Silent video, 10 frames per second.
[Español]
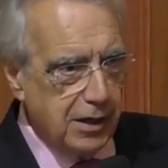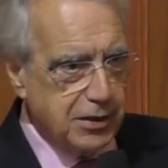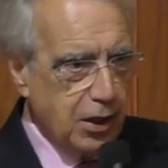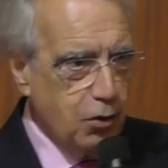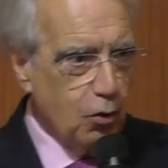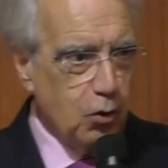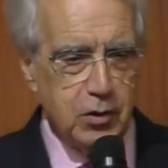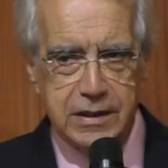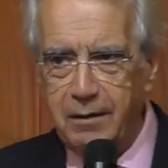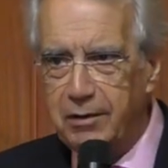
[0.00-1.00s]
El Señor
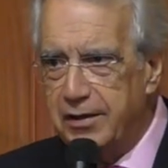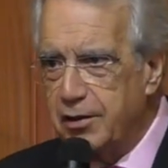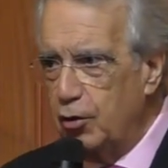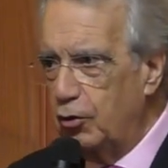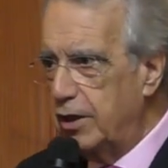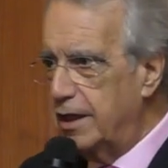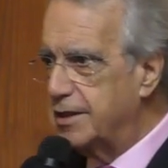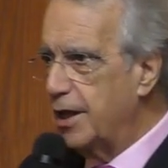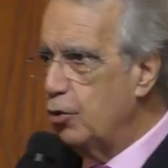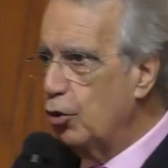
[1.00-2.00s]
lo estableció y
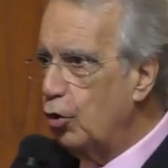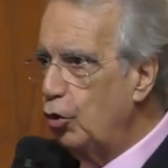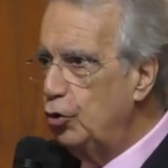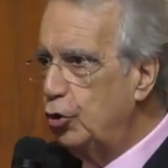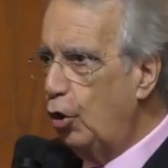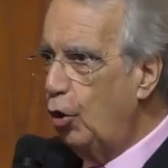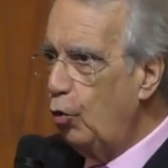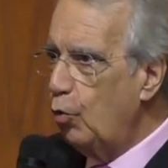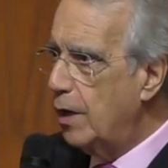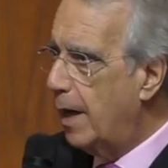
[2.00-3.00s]
el Señor
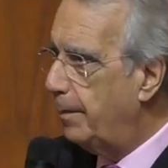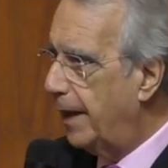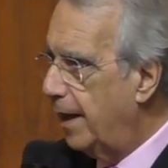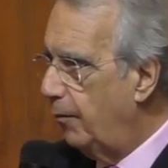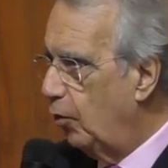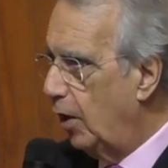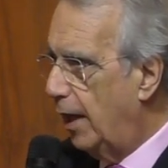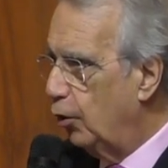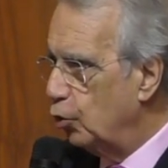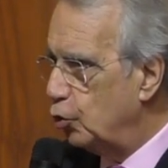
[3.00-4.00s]
contó una
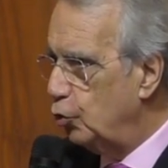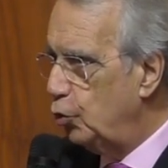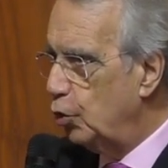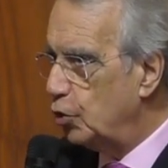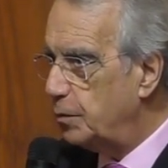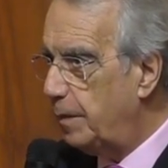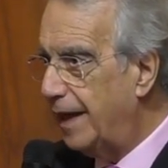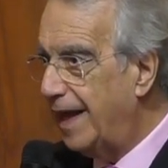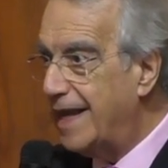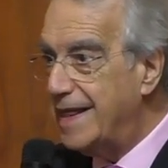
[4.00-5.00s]
parábola a los suyos
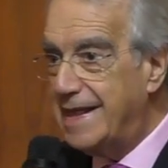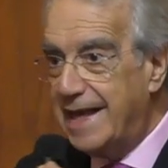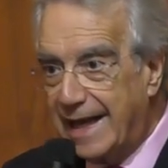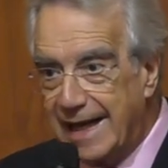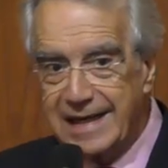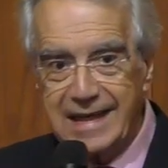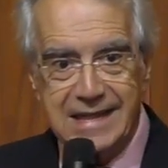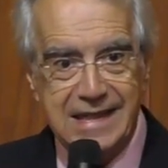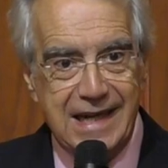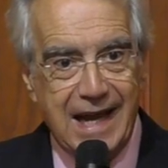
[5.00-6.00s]
para
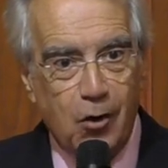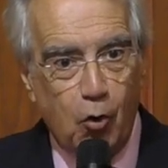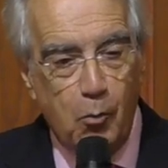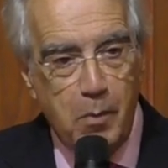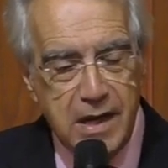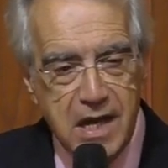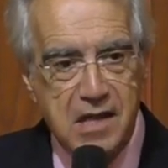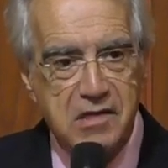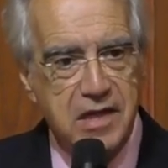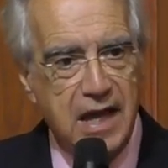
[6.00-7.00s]
indicarles la
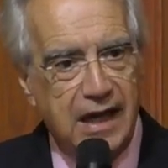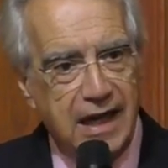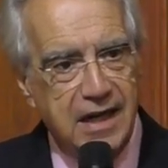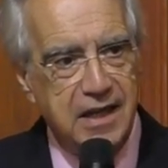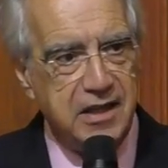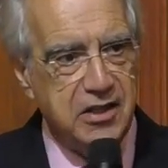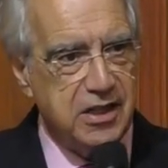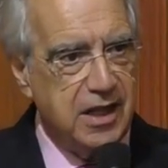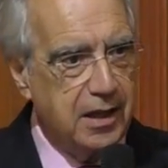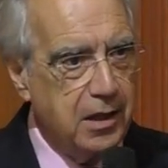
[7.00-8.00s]
conveniencia, la
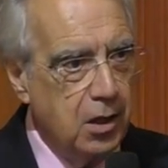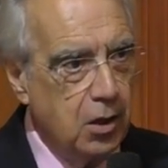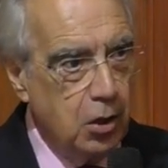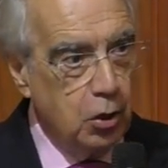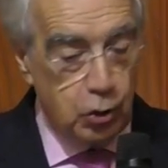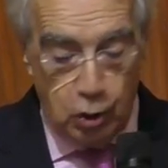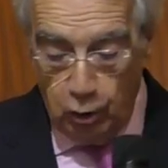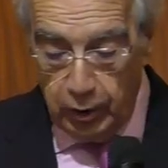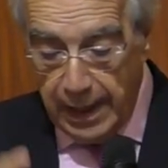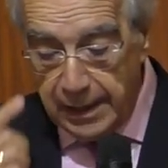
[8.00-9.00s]
necesidad
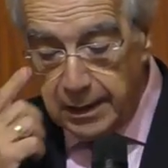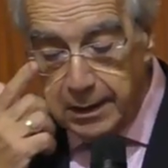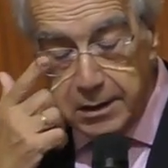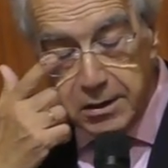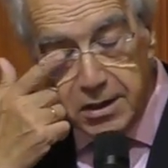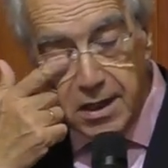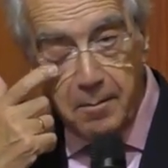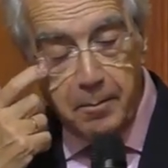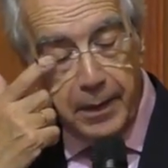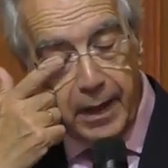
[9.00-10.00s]
de orar
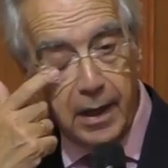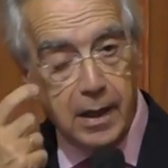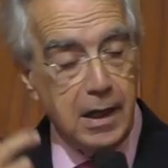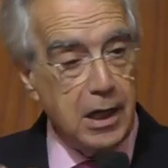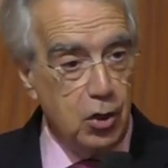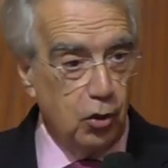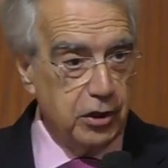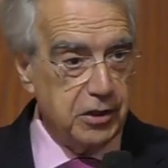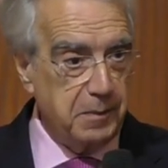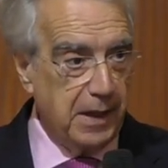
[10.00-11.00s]
siempre y
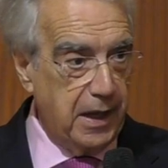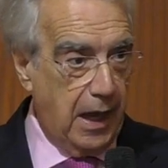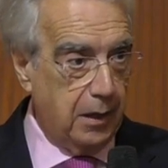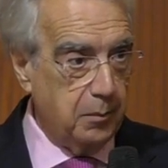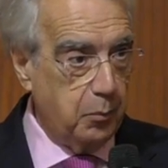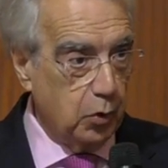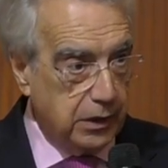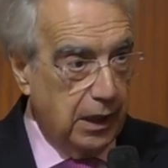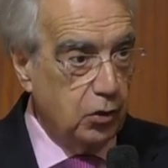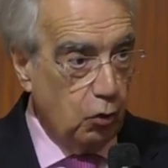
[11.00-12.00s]
no desmayar.
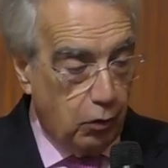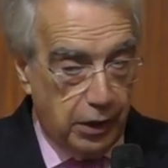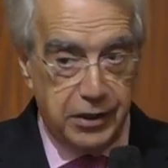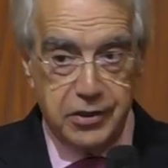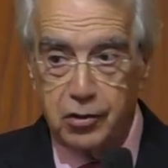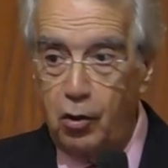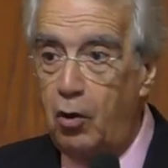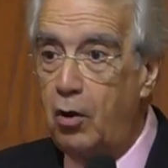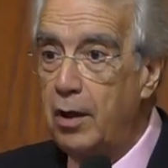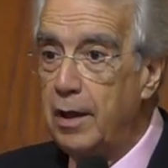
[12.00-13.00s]
Por tanto,
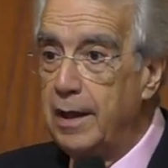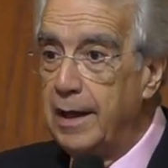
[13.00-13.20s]
Cristo,